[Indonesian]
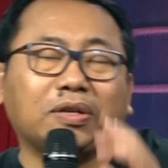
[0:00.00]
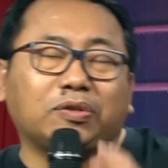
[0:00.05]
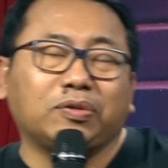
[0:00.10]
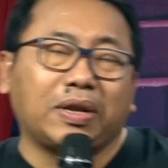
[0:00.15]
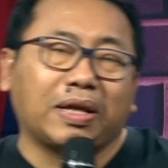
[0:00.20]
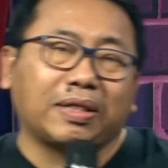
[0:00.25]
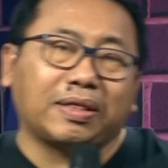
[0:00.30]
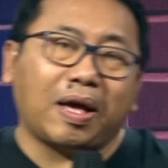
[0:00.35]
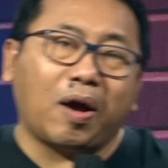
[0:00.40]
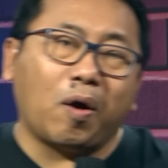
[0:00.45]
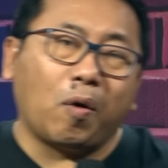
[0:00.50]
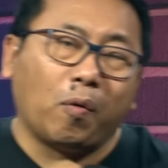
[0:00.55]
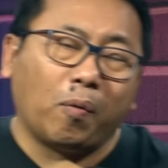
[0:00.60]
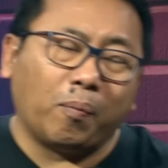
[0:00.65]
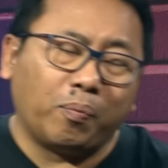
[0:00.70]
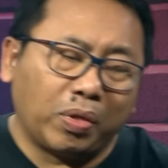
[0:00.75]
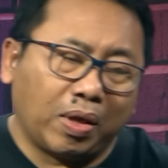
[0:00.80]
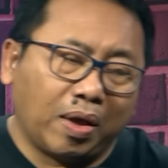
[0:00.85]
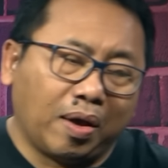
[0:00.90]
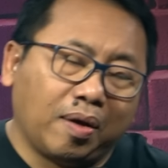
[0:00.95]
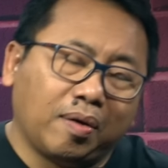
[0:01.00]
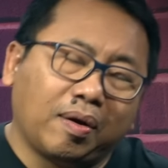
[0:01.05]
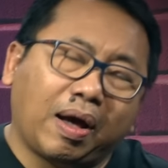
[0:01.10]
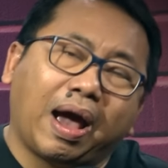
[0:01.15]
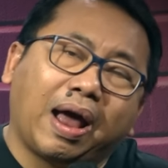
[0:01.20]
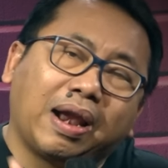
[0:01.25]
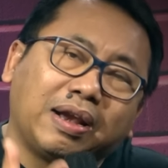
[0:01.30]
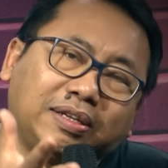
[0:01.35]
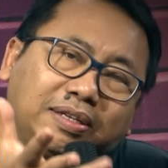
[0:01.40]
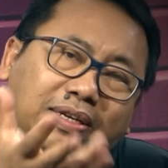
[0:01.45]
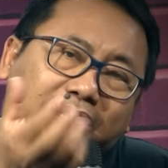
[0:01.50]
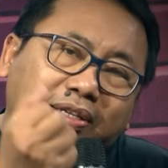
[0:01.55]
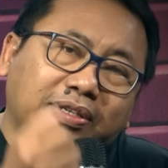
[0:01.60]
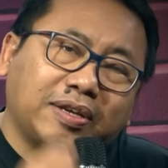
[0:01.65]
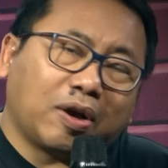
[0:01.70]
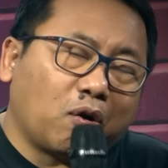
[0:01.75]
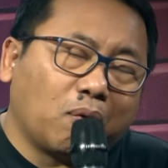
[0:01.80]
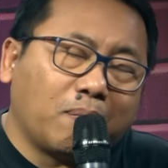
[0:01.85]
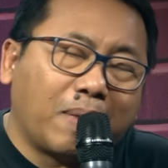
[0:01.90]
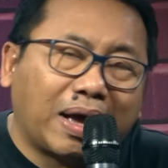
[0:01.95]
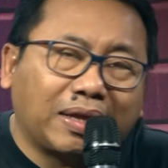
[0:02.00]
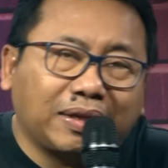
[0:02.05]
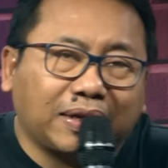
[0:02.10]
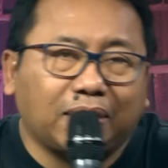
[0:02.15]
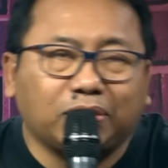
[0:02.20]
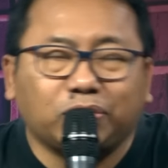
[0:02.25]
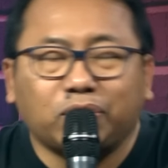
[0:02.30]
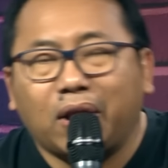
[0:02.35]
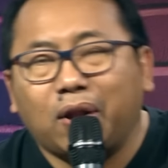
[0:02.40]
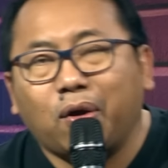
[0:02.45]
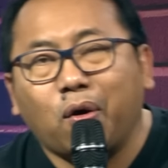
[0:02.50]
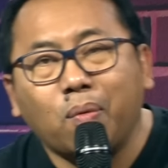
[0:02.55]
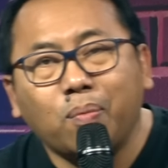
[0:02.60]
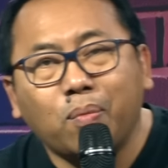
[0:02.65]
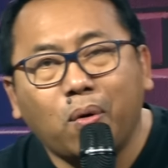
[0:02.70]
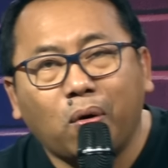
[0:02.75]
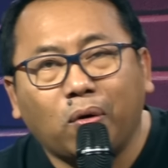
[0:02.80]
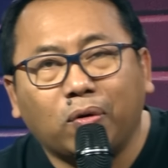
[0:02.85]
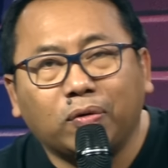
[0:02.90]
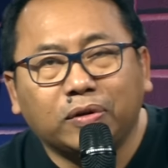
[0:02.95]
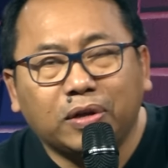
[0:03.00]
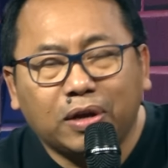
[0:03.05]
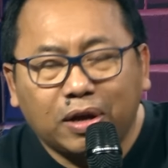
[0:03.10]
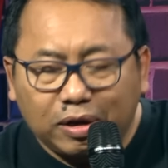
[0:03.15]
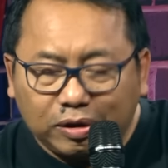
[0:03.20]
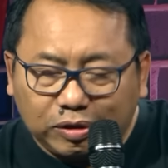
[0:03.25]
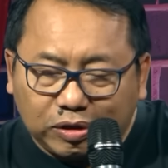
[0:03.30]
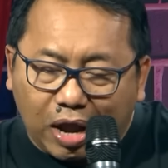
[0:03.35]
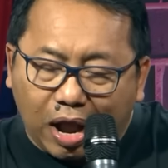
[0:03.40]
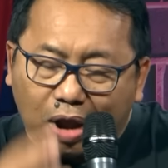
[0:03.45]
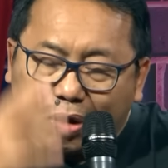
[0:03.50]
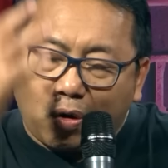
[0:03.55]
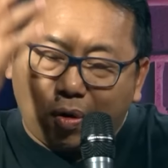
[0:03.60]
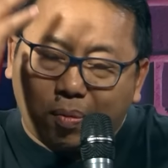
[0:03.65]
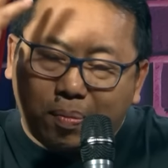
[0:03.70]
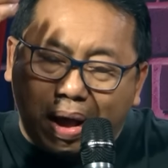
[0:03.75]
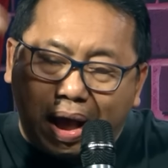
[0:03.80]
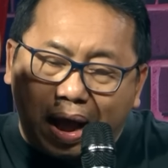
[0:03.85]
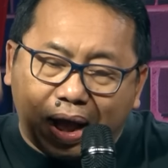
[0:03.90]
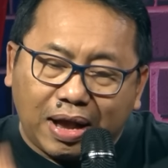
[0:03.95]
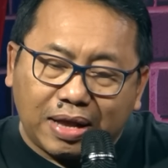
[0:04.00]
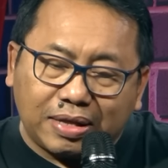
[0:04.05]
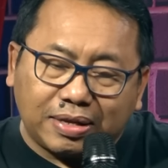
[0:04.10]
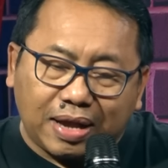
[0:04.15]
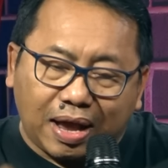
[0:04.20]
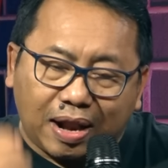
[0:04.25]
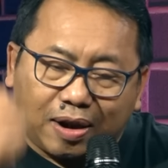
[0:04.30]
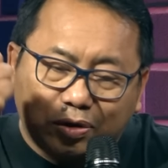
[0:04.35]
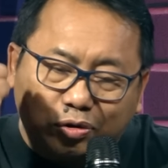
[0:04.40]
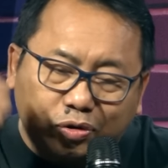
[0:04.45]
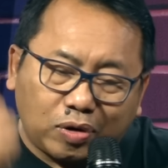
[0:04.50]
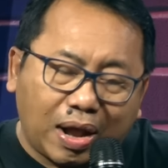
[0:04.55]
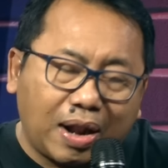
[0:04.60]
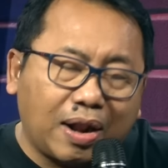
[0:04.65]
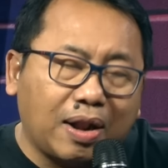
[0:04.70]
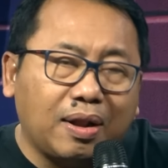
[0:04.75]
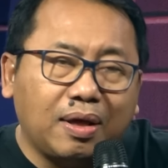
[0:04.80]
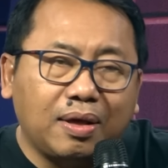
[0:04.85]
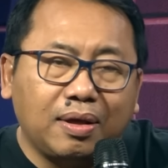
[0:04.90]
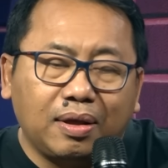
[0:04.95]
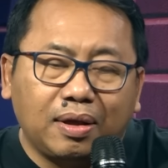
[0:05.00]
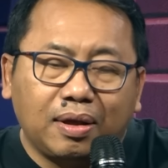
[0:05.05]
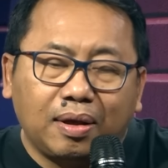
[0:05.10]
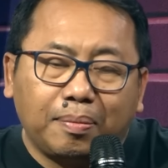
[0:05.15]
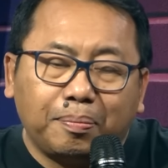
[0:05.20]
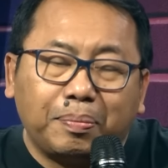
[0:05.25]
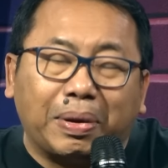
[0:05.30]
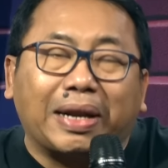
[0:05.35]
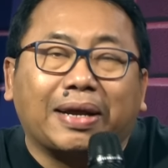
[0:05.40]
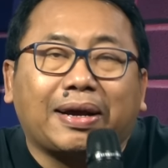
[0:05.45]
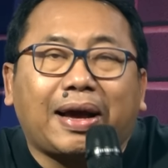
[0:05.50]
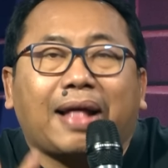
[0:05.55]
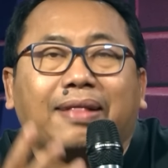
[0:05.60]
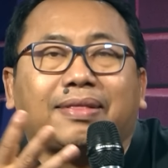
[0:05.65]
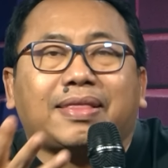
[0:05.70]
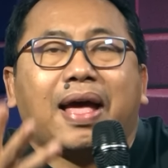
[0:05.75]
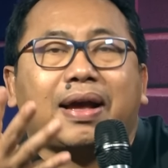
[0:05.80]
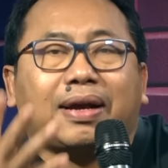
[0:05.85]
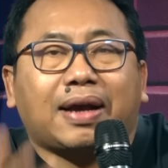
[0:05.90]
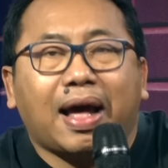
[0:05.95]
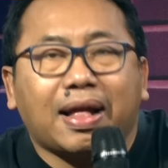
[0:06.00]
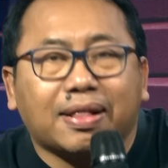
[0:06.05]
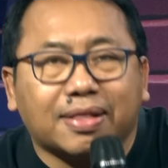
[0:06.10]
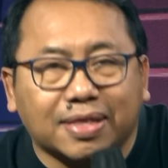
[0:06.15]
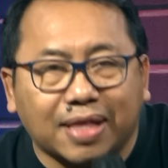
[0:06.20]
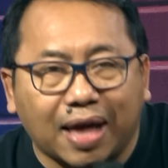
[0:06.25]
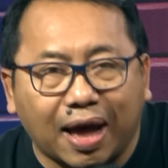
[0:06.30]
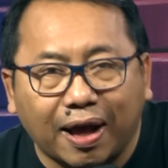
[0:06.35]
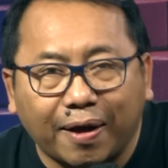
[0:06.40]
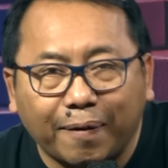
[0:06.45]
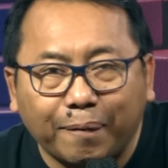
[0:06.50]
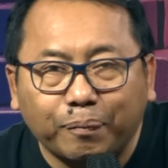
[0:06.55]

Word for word: sudah tahu Anies ini jago banget kalau soal ngomong. Jago banget kalau soal berkata-kata.